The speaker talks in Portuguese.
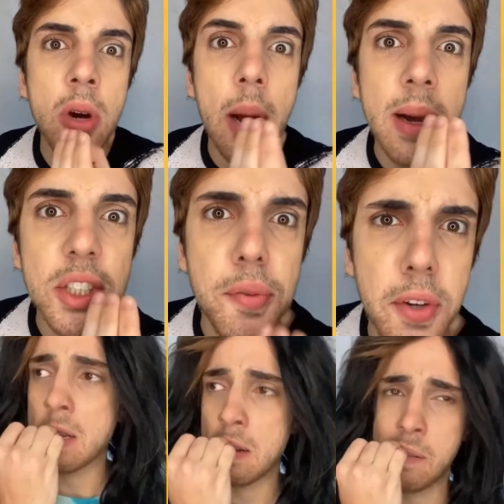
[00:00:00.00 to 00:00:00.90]
nunca mais
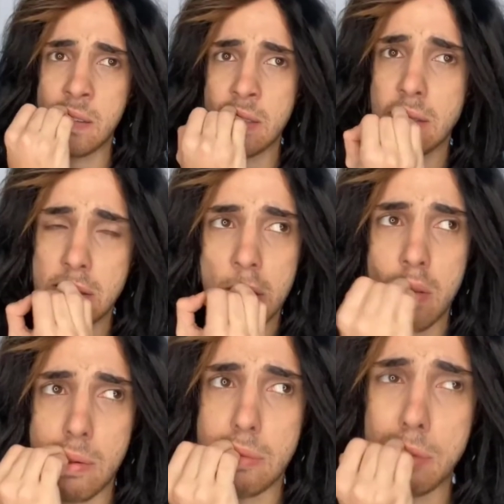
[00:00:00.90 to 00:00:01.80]
viu. Ela, como sempre,
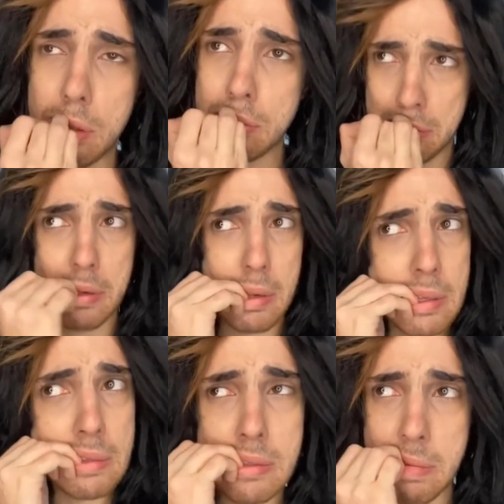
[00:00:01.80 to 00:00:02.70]
altruísta,
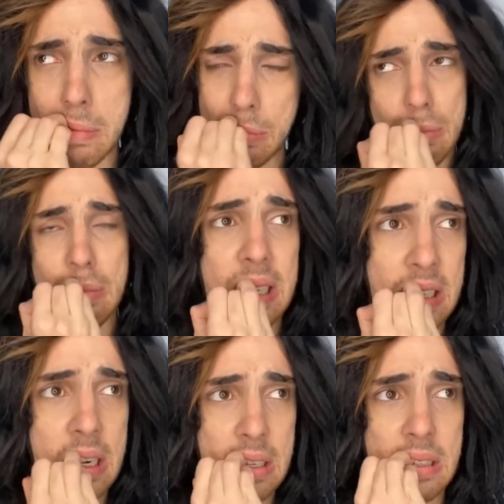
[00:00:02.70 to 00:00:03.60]
preocupada com o
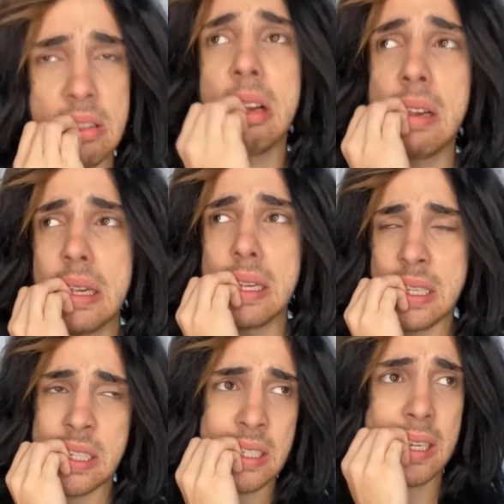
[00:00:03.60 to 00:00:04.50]
próximo, pensou: será que
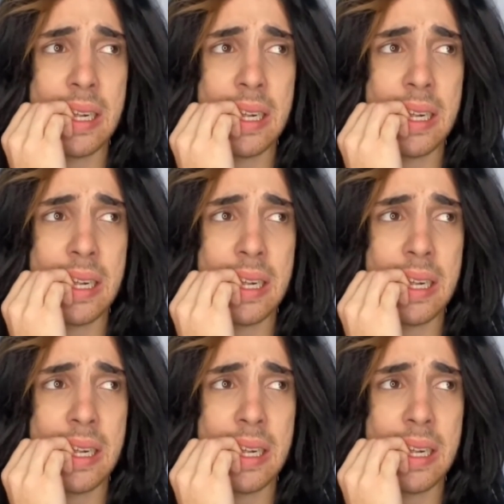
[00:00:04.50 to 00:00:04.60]
morreu?